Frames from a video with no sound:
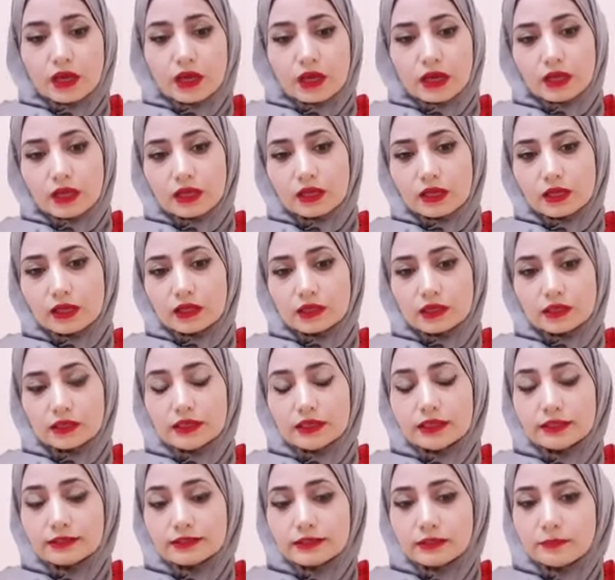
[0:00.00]
آه،
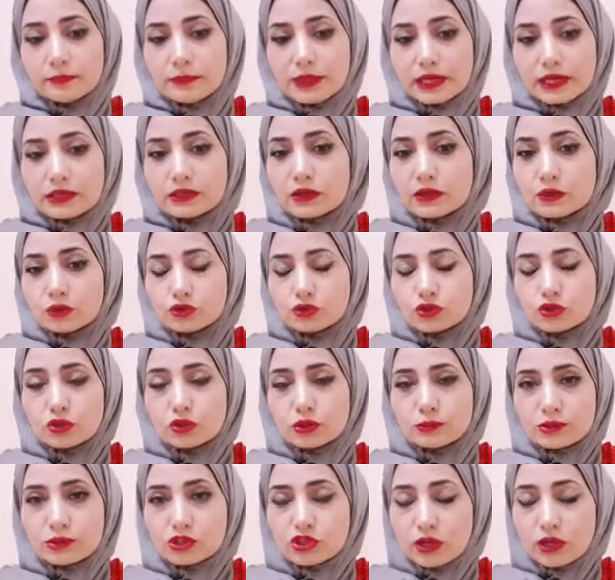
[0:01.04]
يكتب بانه شنو
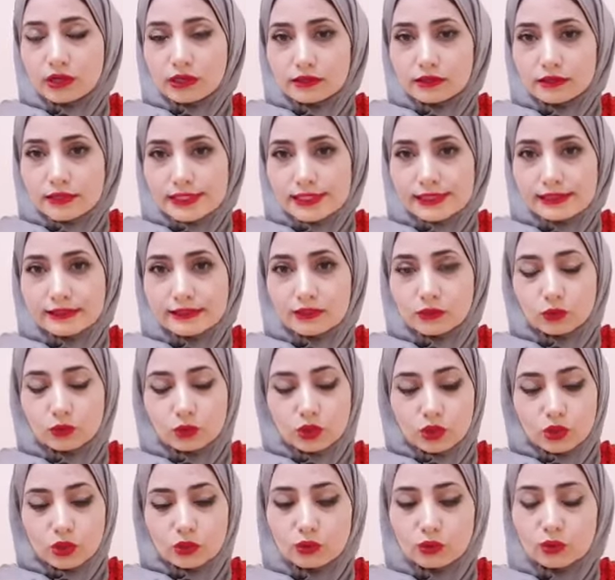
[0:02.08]
المشاكل اللي تصير
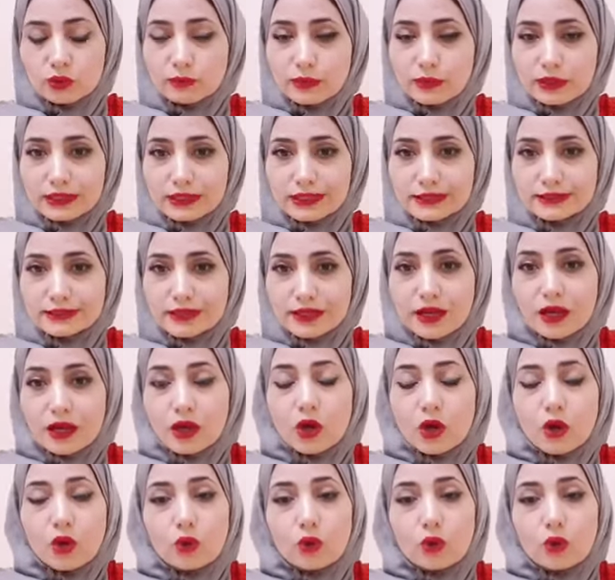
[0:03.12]
والحلول مالتها